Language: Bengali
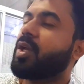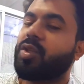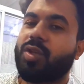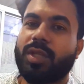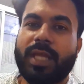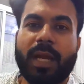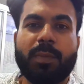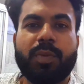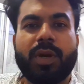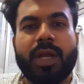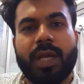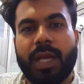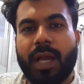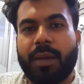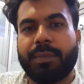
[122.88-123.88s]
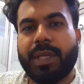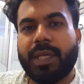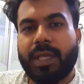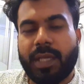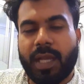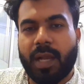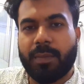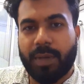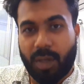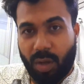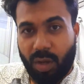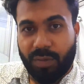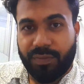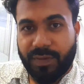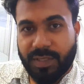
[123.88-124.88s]
তো তারপরে আমি আমার
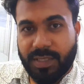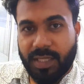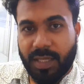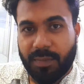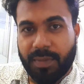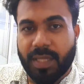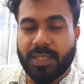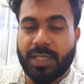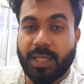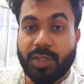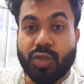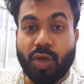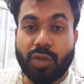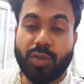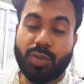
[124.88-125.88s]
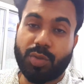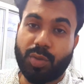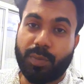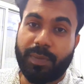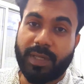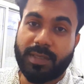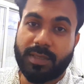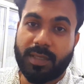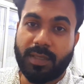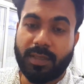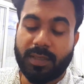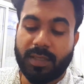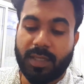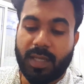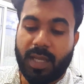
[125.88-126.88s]
অফিসের মাঝে যতটুকু পারছি
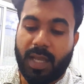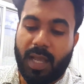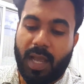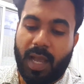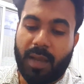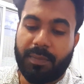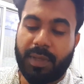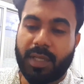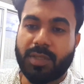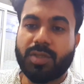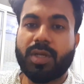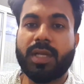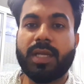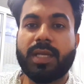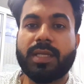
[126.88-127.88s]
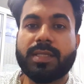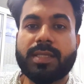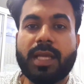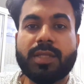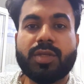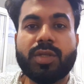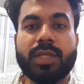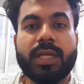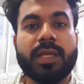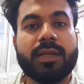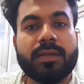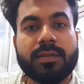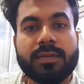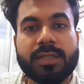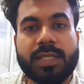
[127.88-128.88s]
আমি আসলে ছাত্রদের
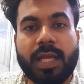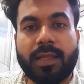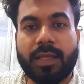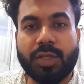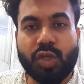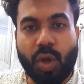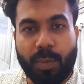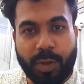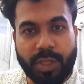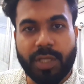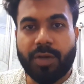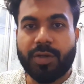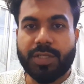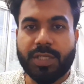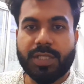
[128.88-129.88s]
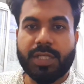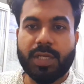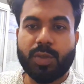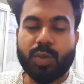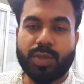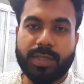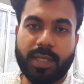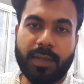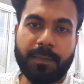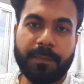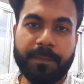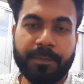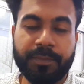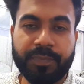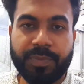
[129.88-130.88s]
সাথে সময় দেওয়ার চেষ্টা করছি
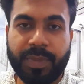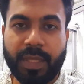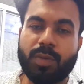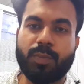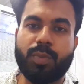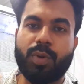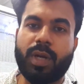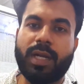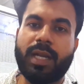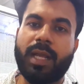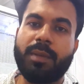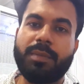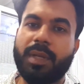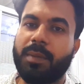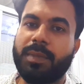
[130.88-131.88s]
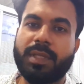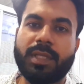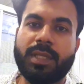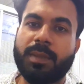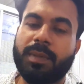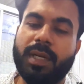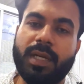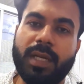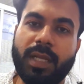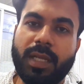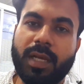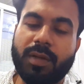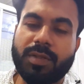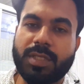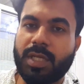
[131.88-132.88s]
কারণ পুরো টাইমটা আমি দিতে পারি নাই
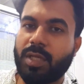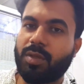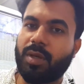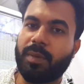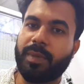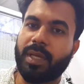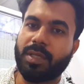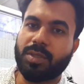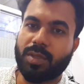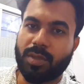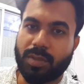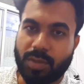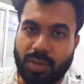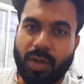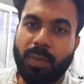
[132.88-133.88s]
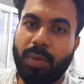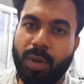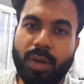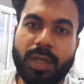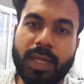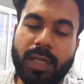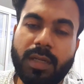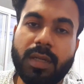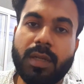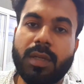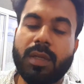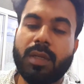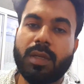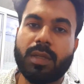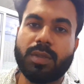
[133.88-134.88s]
কারণ যেহেতু আমি একজন জব হোল্ডার
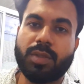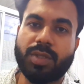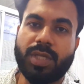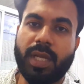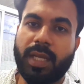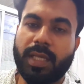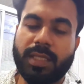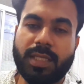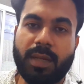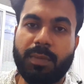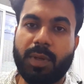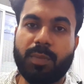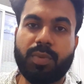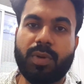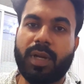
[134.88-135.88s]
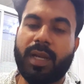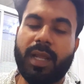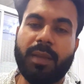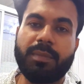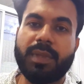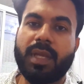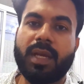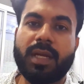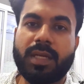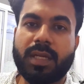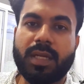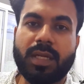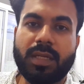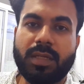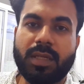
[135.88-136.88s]
তো সেক্ষেত্রে আমার পুরো টাইম দেওয়াটা
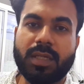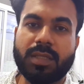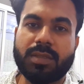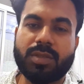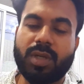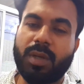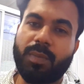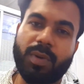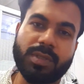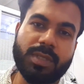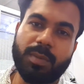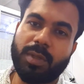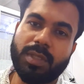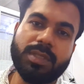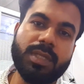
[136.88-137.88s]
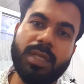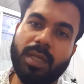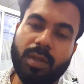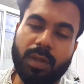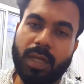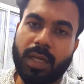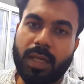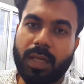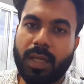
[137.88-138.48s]
আসলে পসিবল ছিল না